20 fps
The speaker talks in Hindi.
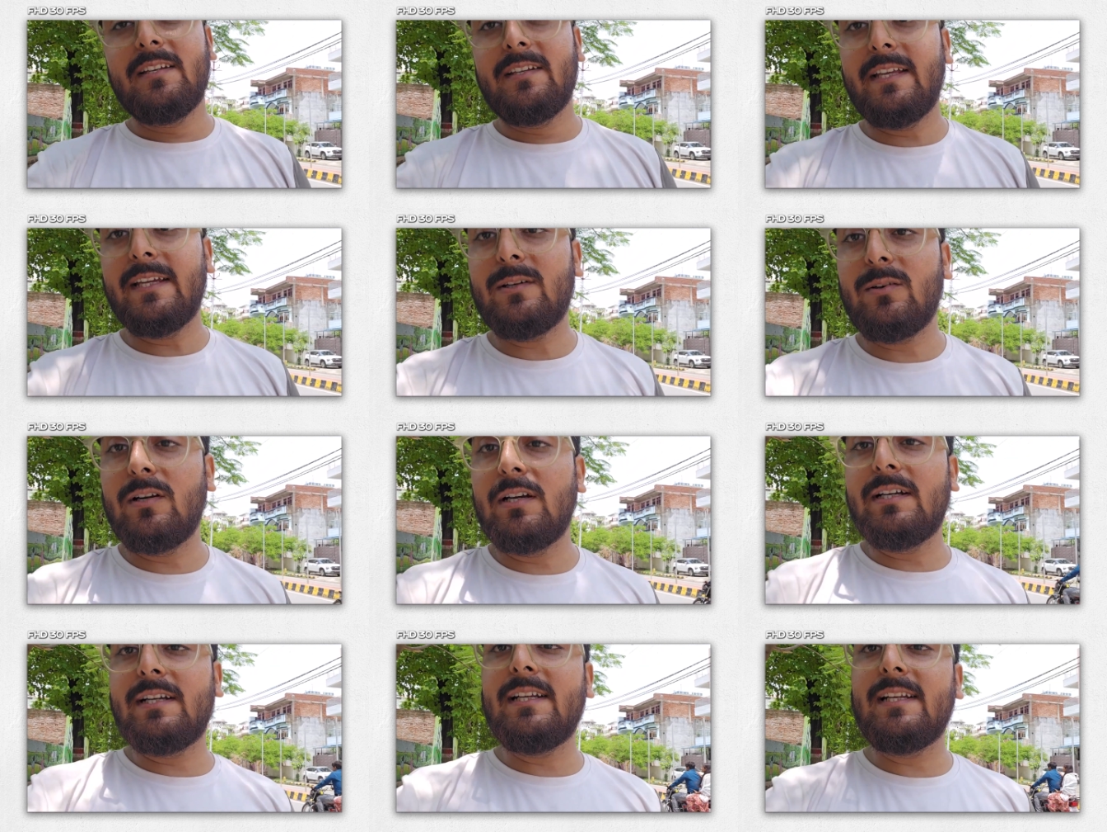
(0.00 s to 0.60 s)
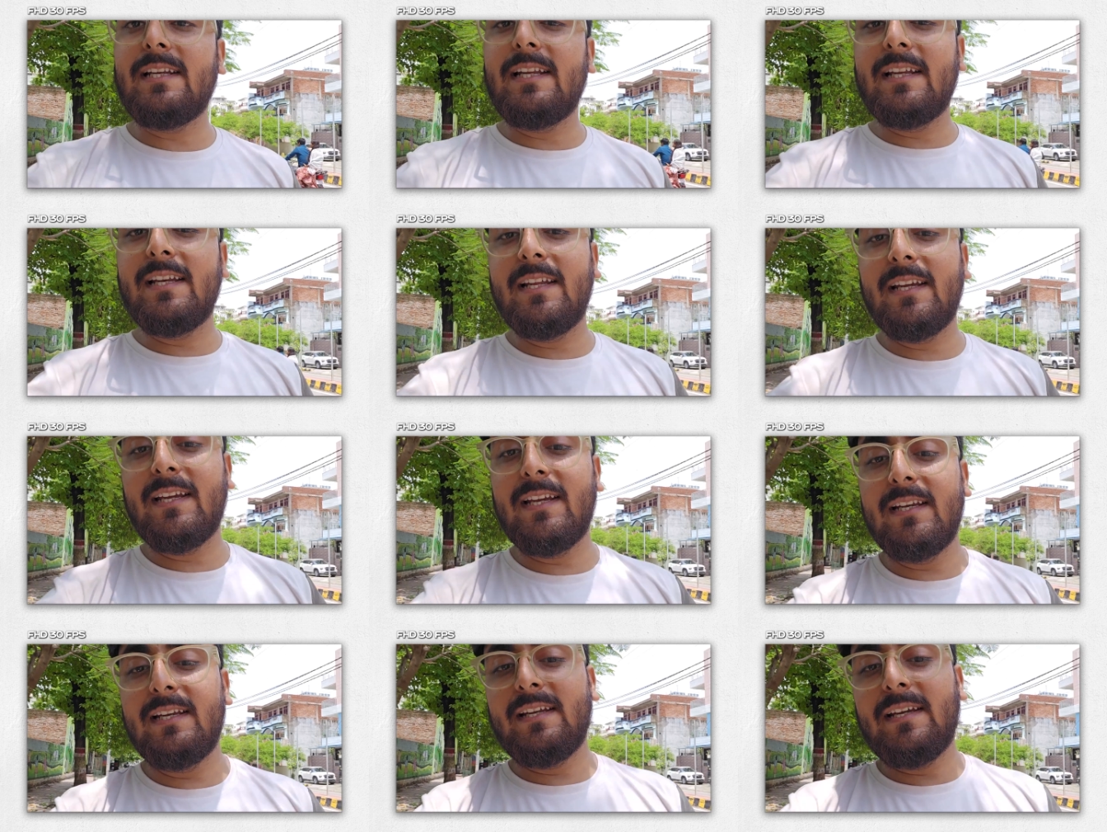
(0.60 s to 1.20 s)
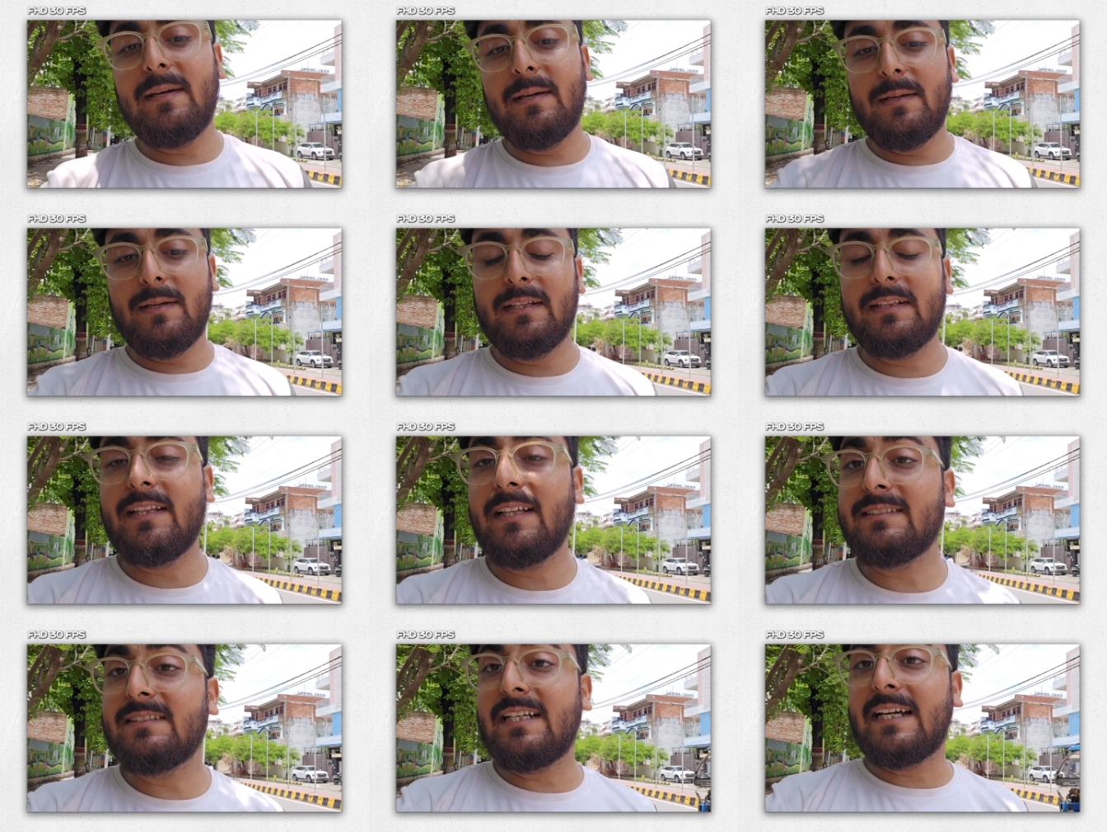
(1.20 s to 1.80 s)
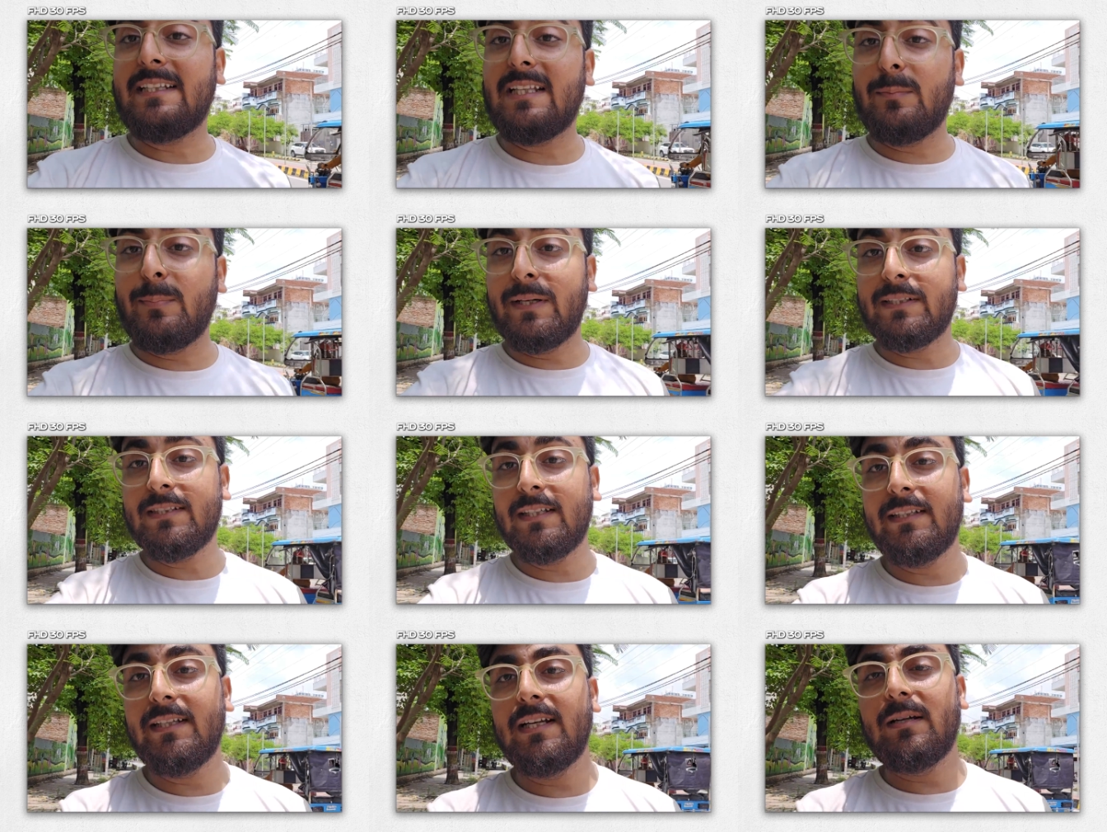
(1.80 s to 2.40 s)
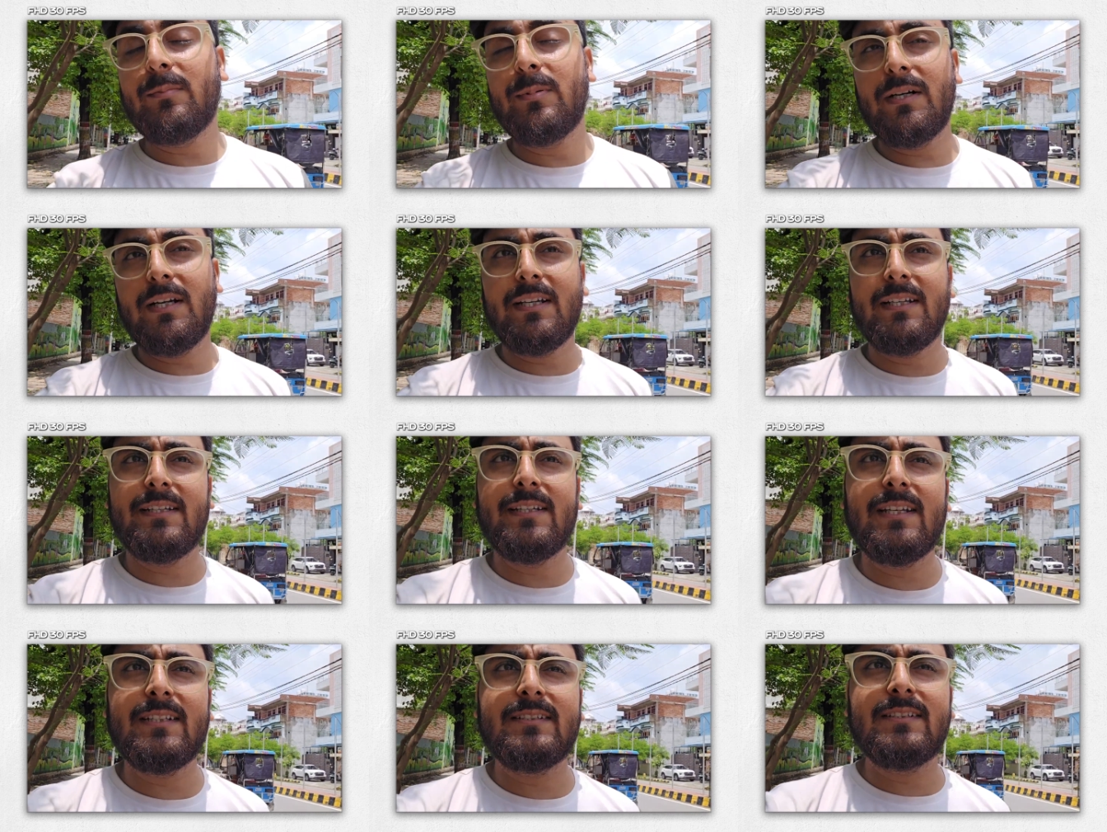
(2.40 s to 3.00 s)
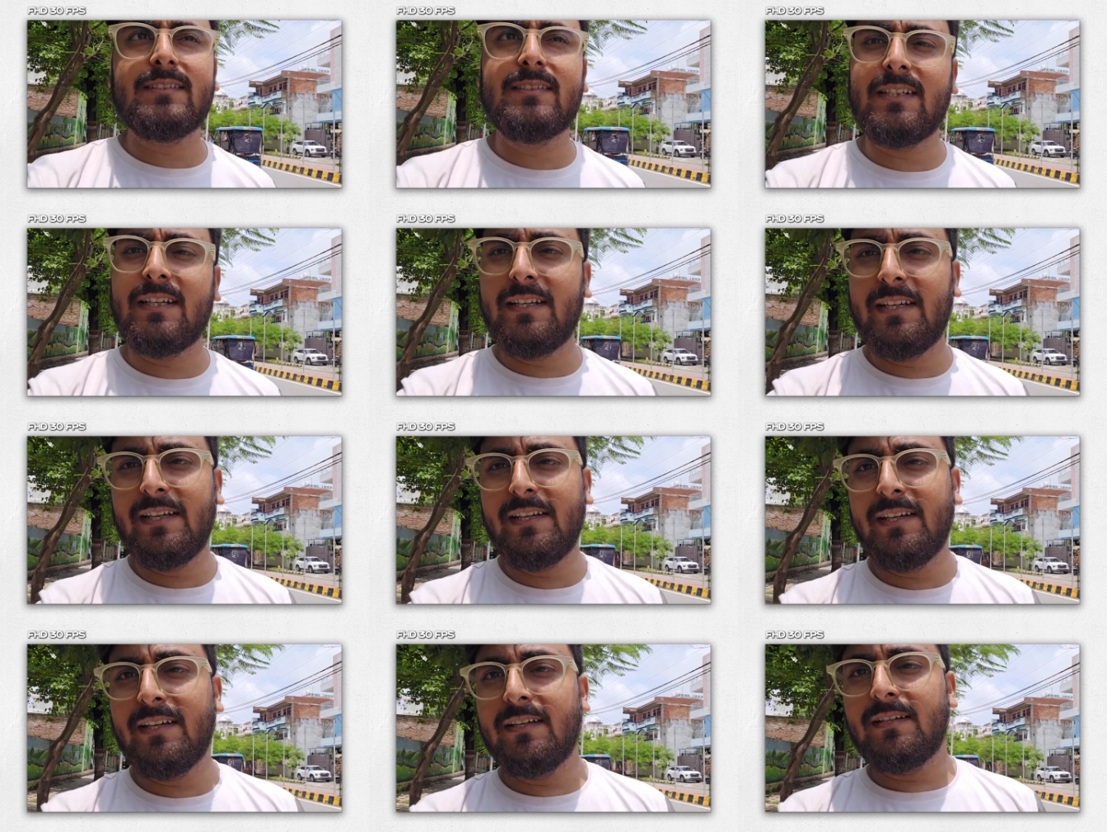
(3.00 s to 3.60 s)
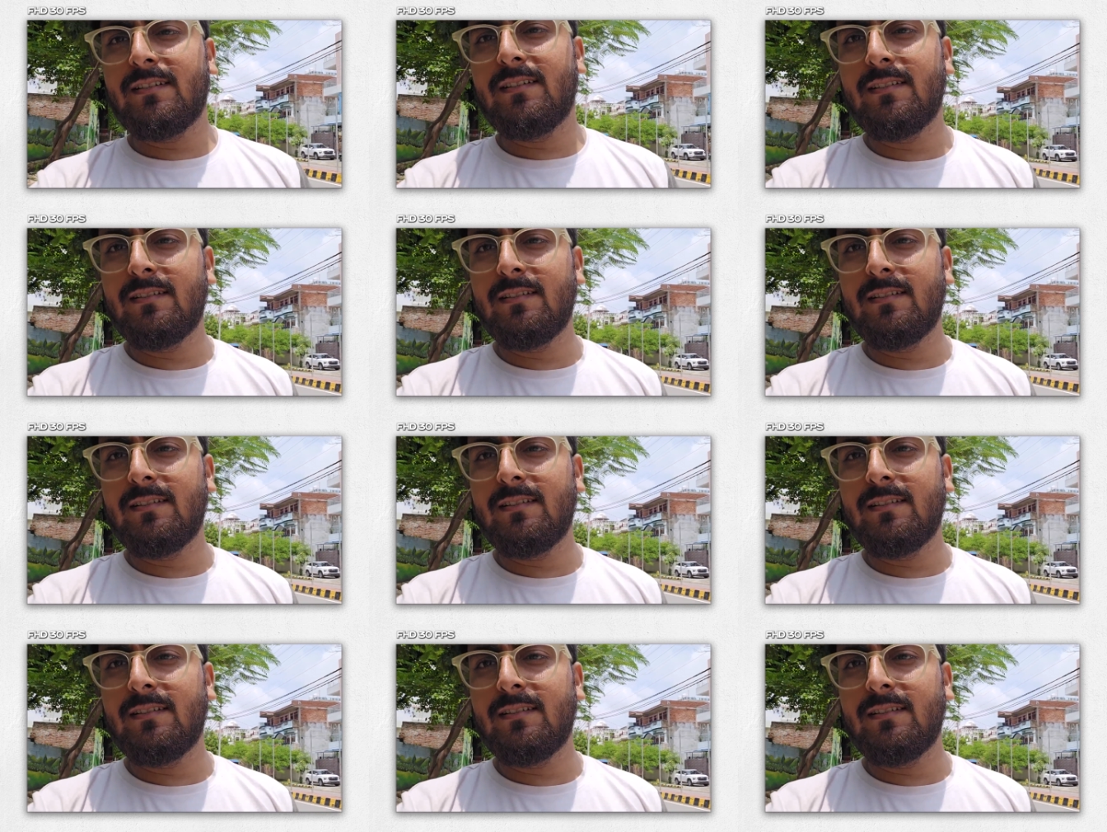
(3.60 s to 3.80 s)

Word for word: ये क्वालिटी लेने के लिए इतना ज़्यादा पैसा देना पड़े ये चीज़ सही नहीं है